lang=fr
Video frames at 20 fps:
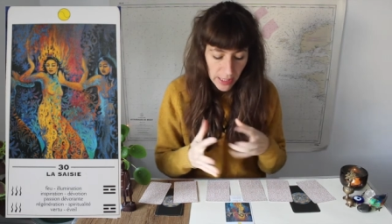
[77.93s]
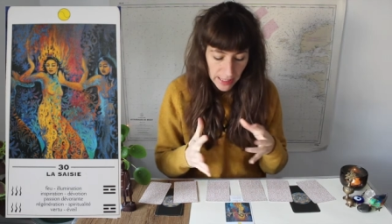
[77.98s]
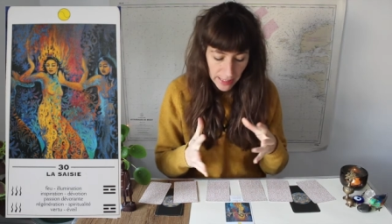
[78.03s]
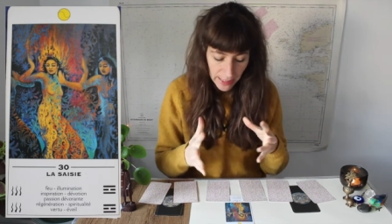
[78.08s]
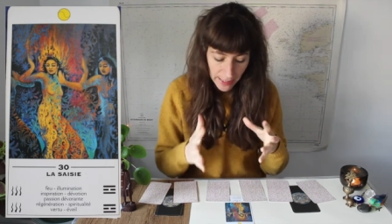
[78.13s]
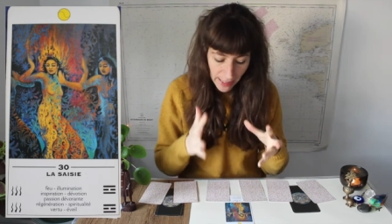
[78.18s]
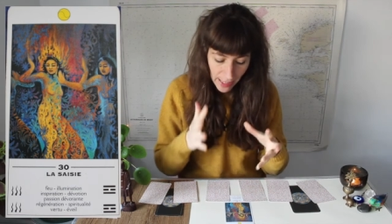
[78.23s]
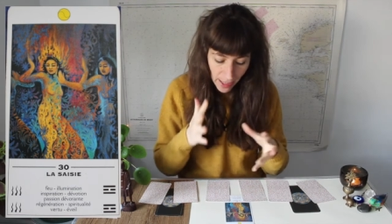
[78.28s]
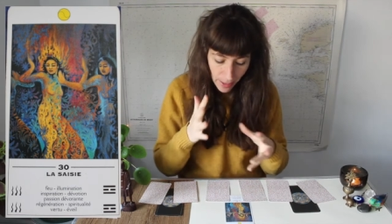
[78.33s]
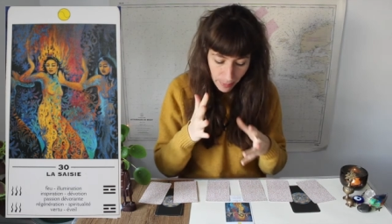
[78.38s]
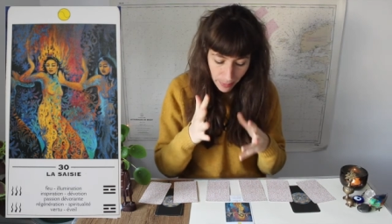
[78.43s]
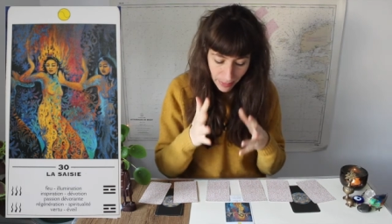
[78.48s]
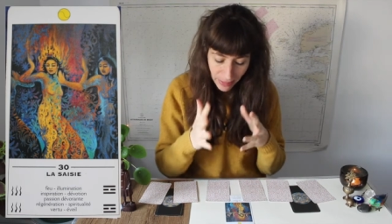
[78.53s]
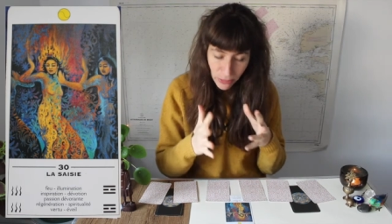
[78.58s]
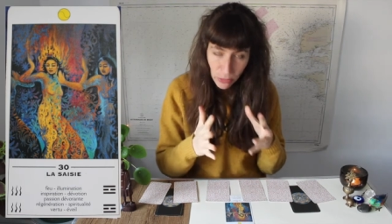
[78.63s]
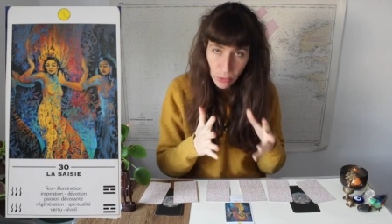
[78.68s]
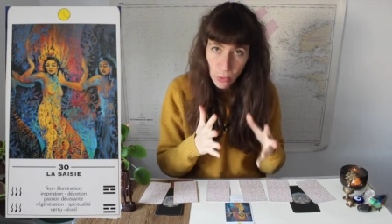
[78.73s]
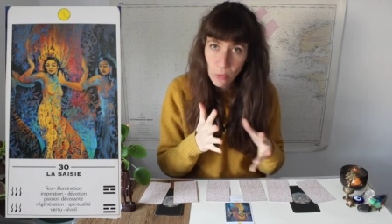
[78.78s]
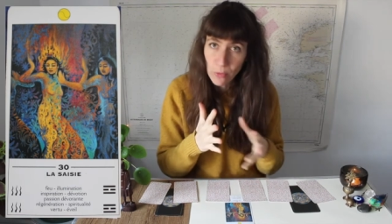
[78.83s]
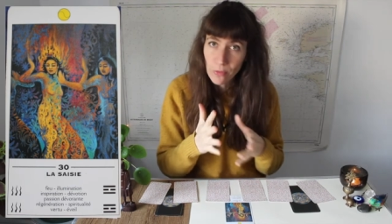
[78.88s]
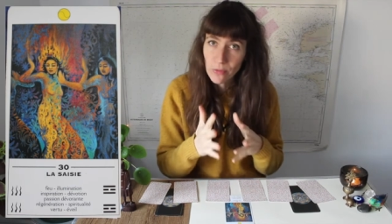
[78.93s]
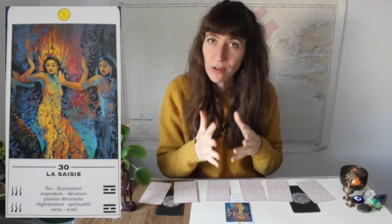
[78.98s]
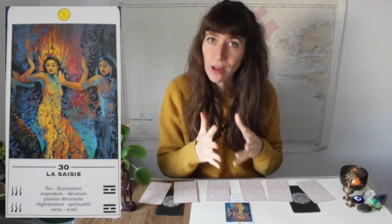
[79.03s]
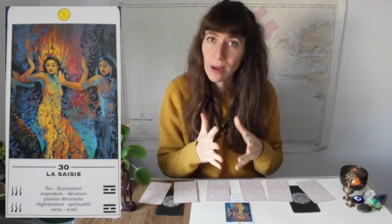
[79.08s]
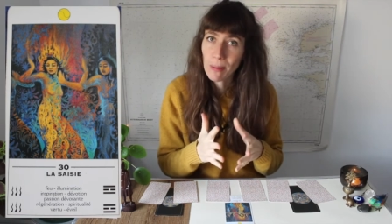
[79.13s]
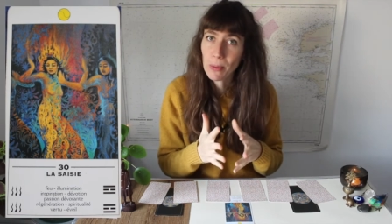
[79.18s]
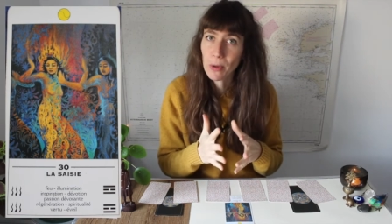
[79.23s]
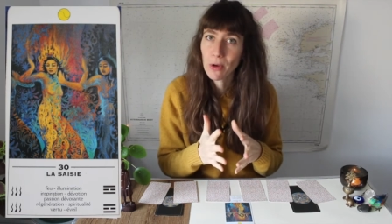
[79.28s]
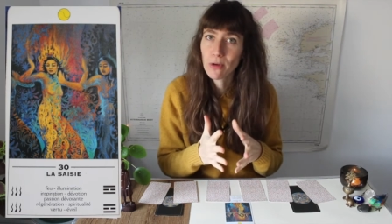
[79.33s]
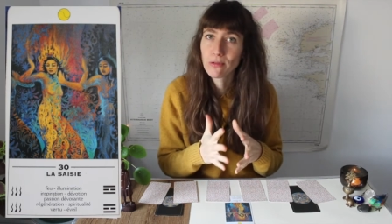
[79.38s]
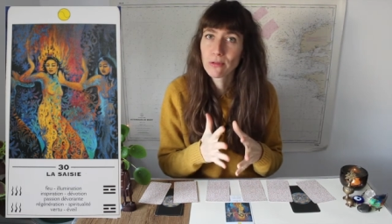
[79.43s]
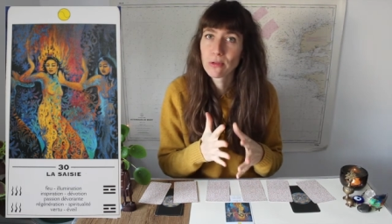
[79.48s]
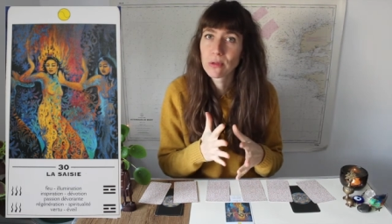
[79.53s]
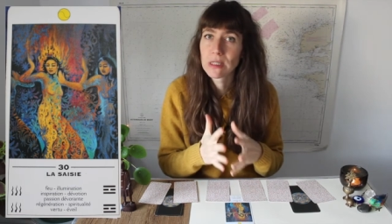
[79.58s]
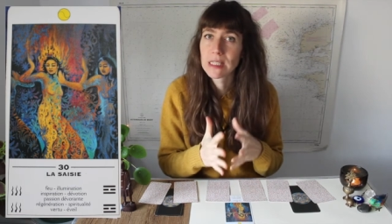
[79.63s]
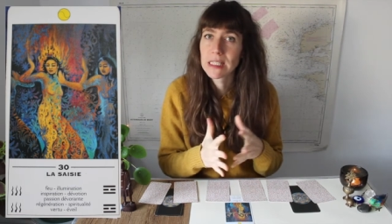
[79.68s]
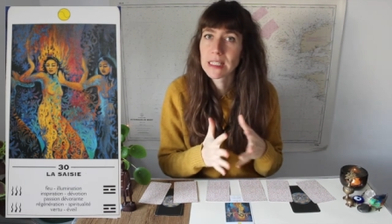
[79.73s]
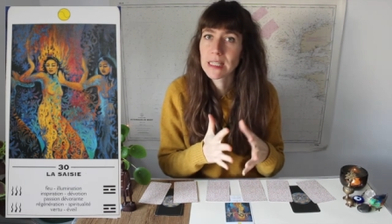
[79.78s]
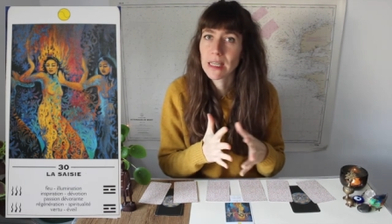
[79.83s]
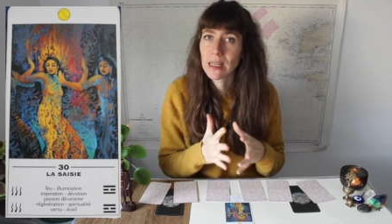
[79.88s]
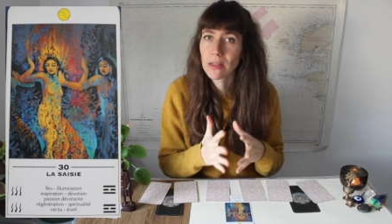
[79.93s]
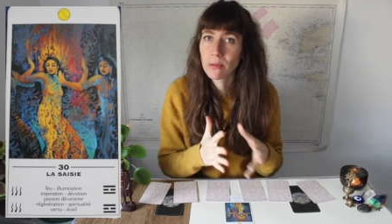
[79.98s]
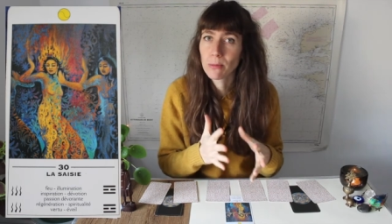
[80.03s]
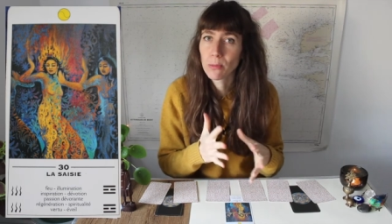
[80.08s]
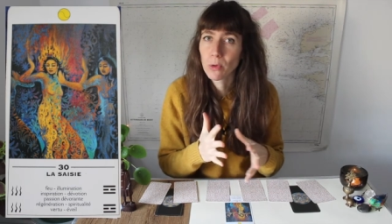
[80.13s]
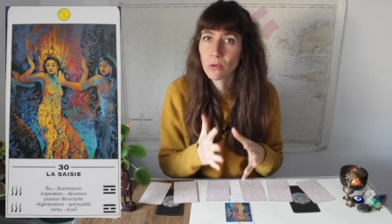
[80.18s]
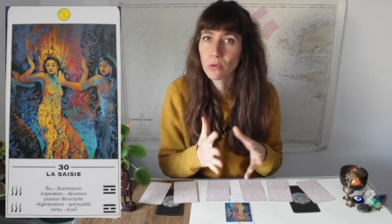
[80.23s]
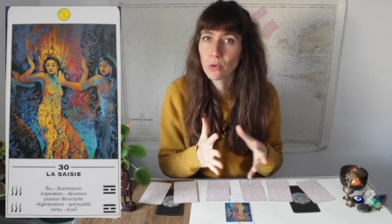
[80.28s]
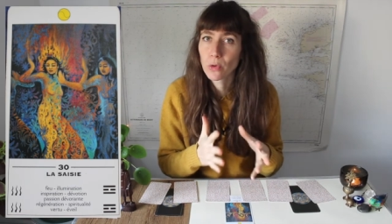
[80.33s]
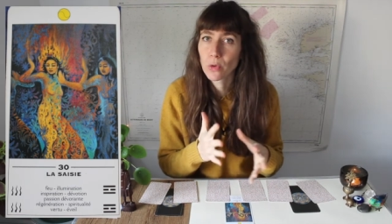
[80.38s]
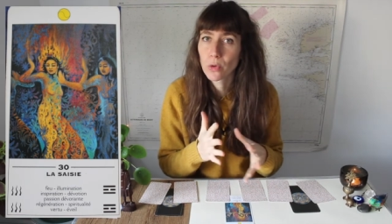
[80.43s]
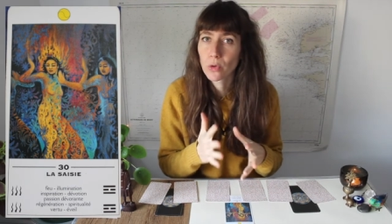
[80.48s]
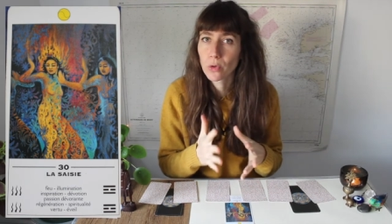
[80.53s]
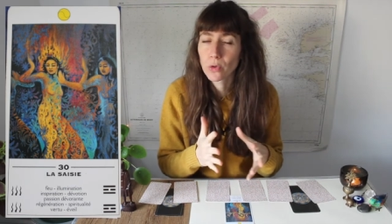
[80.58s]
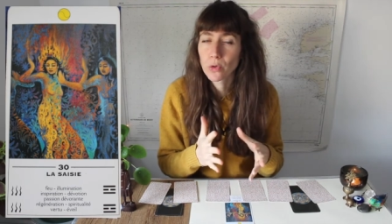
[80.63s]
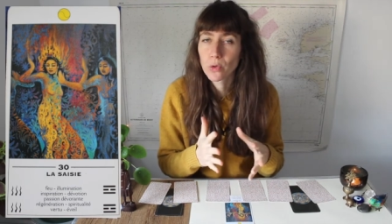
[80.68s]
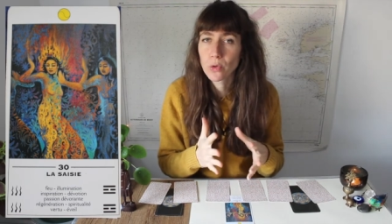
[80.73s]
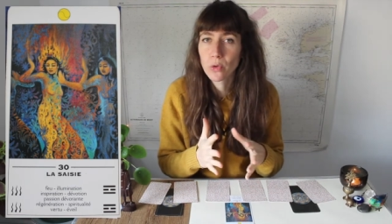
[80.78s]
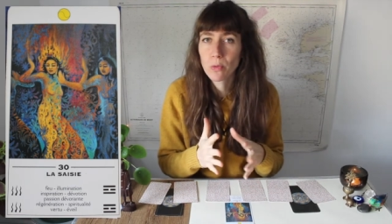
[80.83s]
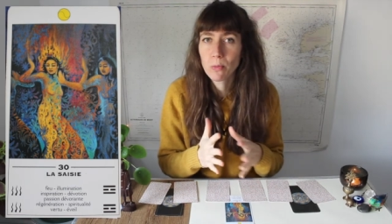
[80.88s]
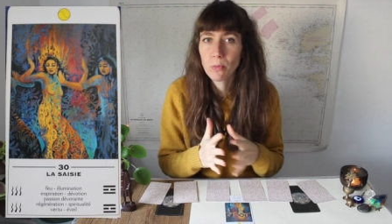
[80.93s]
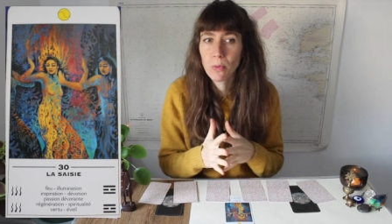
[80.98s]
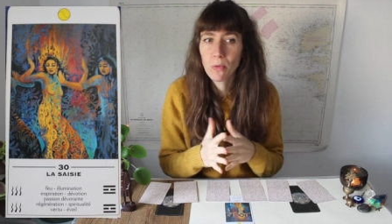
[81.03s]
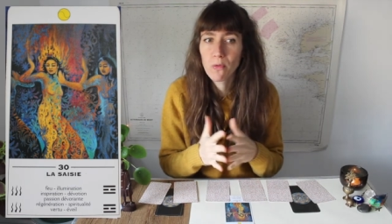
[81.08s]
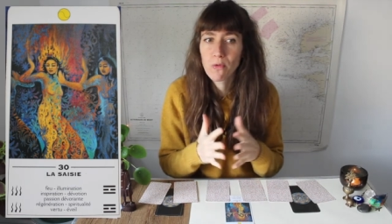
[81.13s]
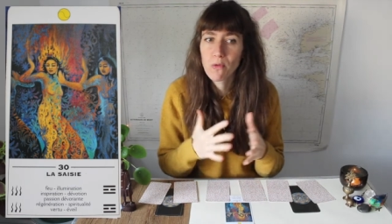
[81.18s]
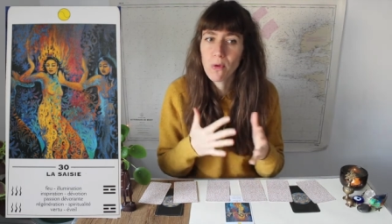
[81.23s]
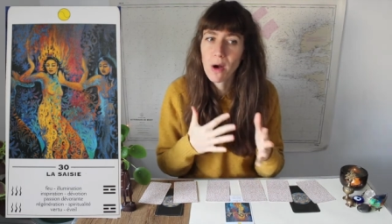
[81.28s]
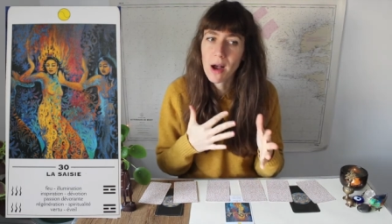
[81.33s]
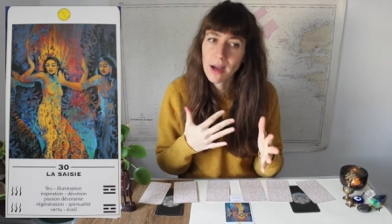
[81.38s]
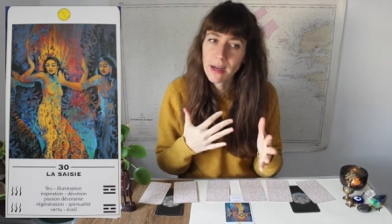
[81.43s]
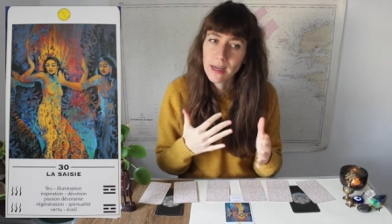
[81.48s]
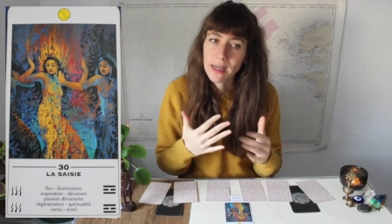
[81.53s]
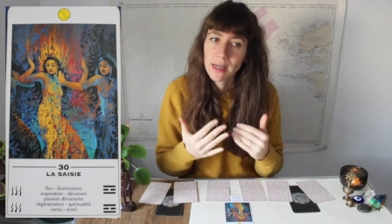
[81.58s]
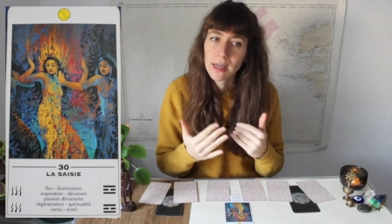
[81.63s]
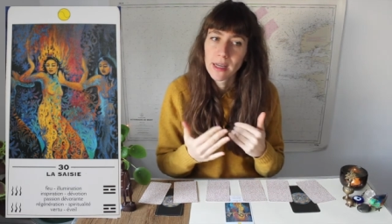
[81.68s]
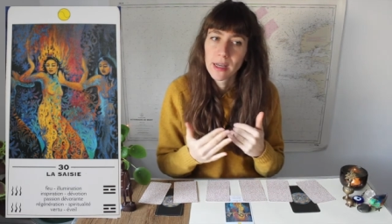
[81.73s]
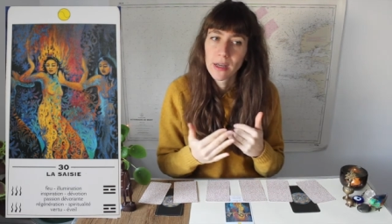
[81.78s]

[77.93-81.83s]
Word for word: et à pas trop faire preuve de discernement, de recul pour voir